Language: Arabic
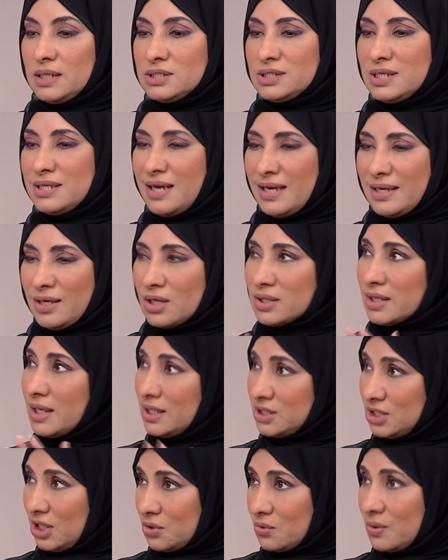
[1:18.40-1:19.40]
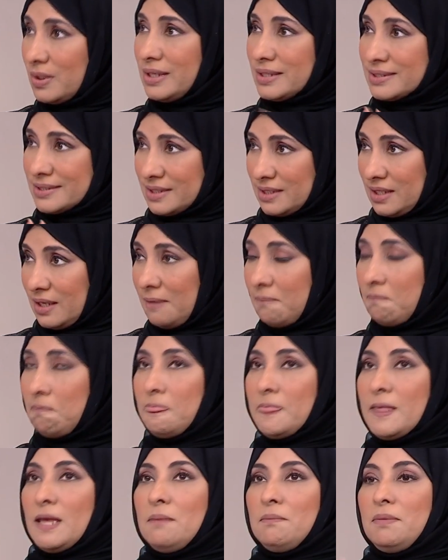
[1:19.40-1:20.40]
حنحط لها جدول للصيام
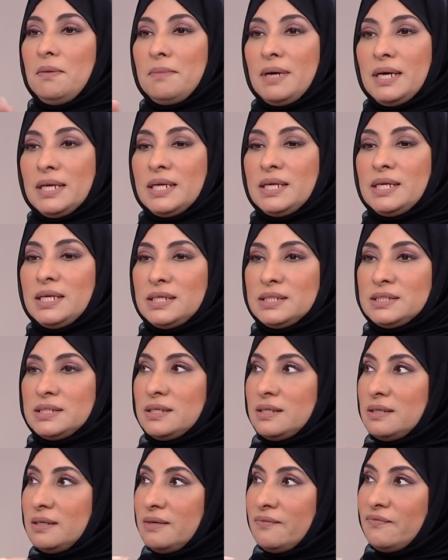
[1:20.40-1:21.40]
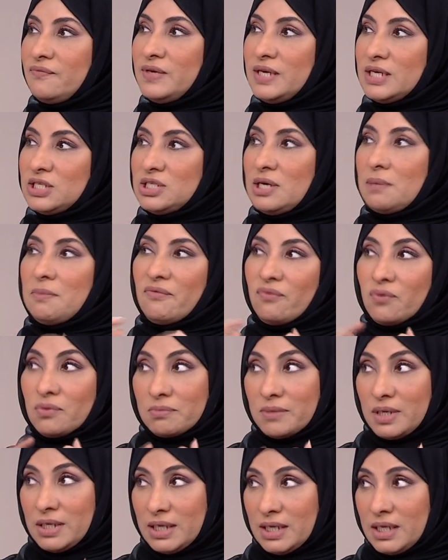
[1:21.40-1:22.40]
بمعنى ان انت في اشياء المفروض
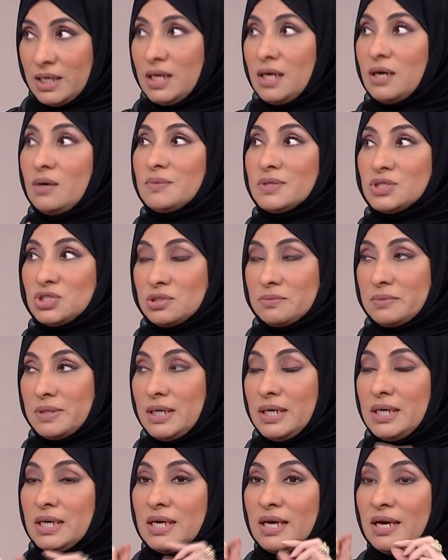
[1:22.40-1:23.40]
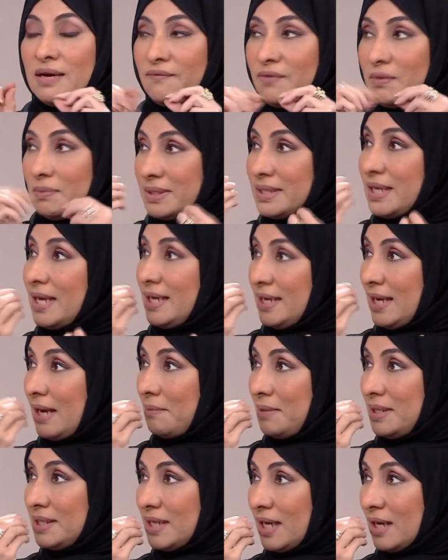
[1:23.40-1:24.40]
ما ناكلها ونشربها في البدايه هي
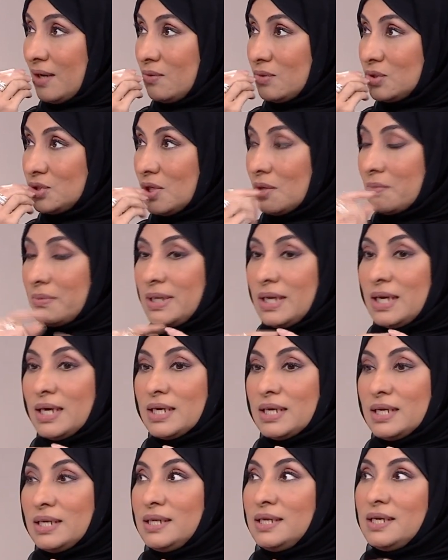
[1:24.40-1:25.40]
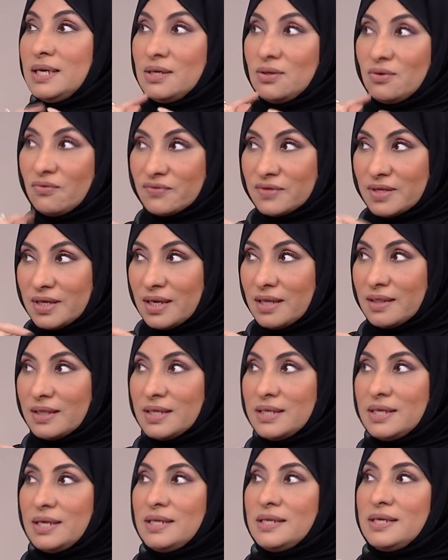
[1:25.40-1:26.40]
عمليه اكل وشرب لكن يفترض
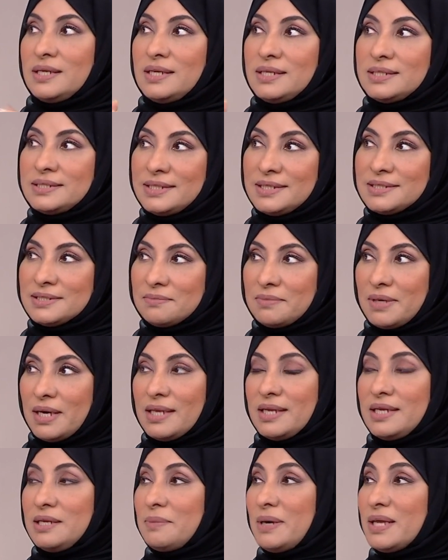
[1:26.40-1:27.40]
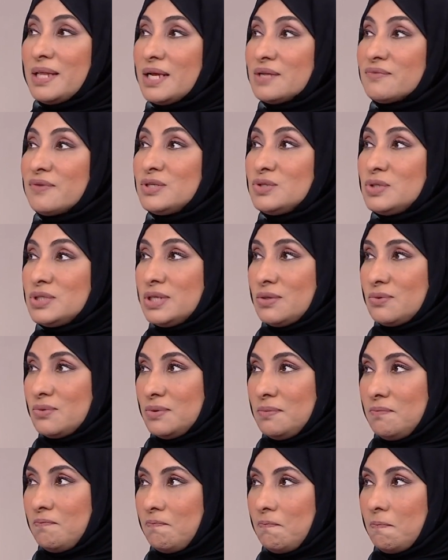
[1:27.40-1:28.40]
ان احنا نلتزم بهذا لان بعض الاطفال شو
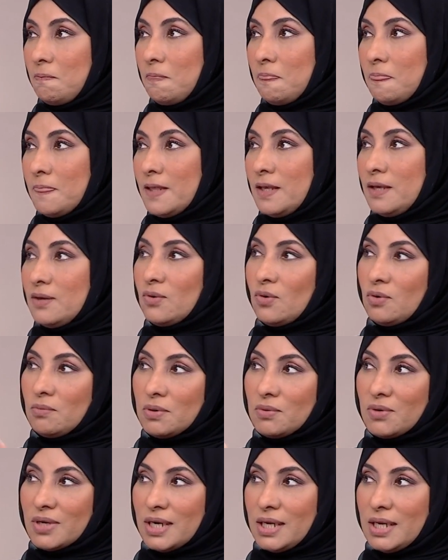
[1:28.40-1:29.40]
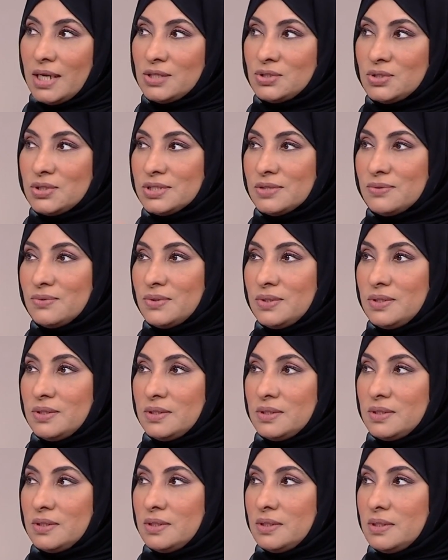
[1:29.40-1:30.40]
يسوون يروحون من وراء الاهل شو يسوون
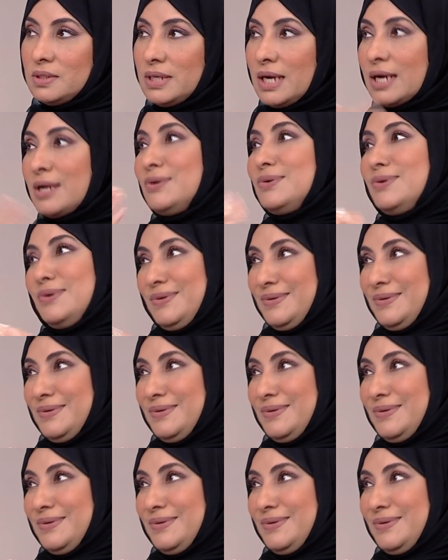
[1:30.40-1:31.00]
ياكلوه